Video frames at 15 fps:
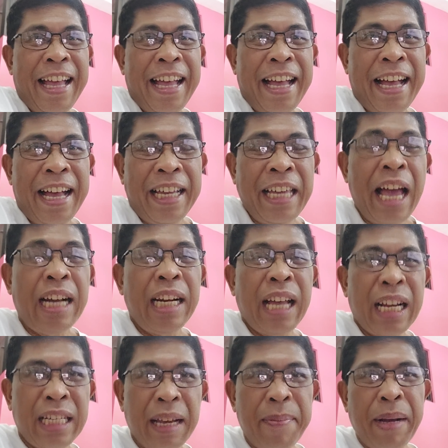Uh, yan
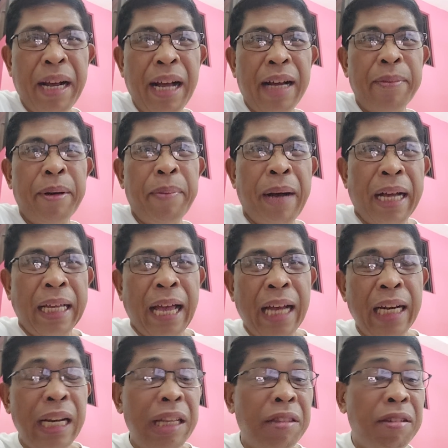kasi mga
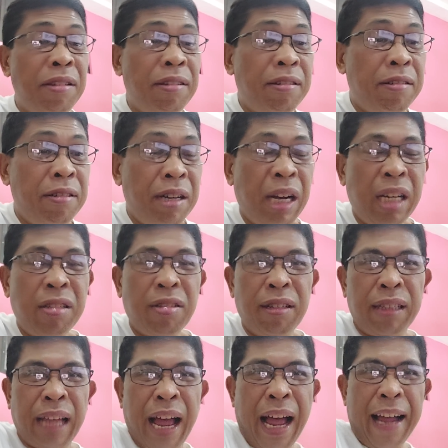kababayan, ito yung
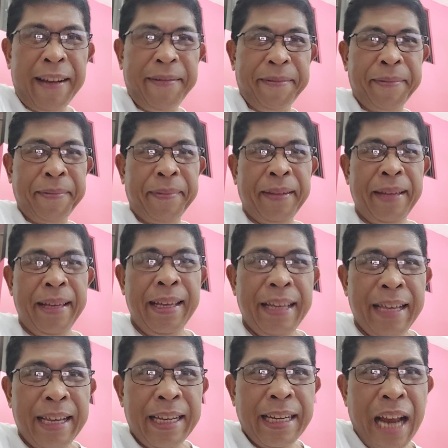resulta
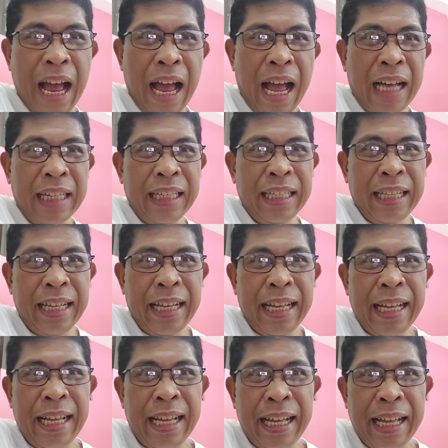ng
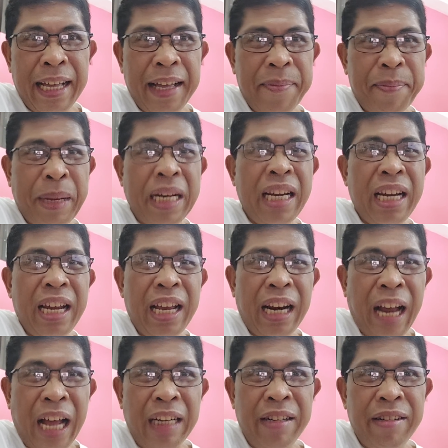uh,
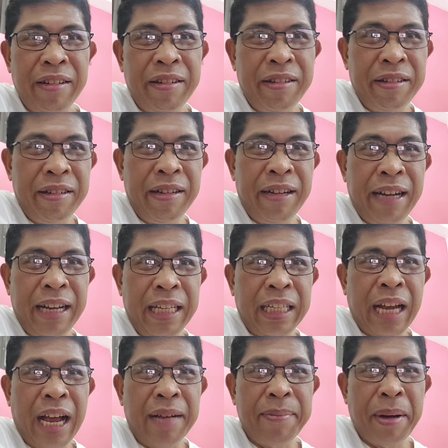paninira ng uh, ah,
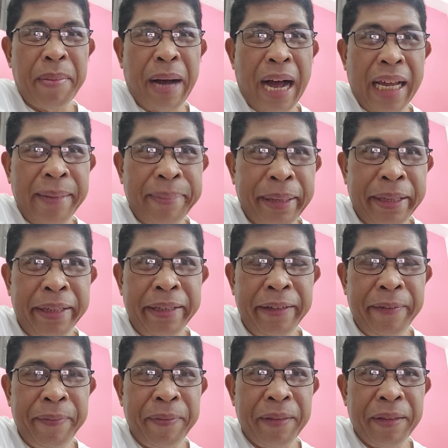isang babae
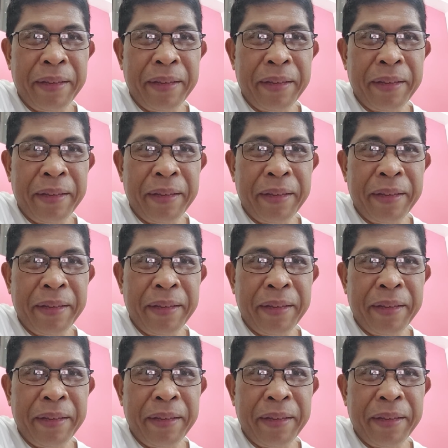po.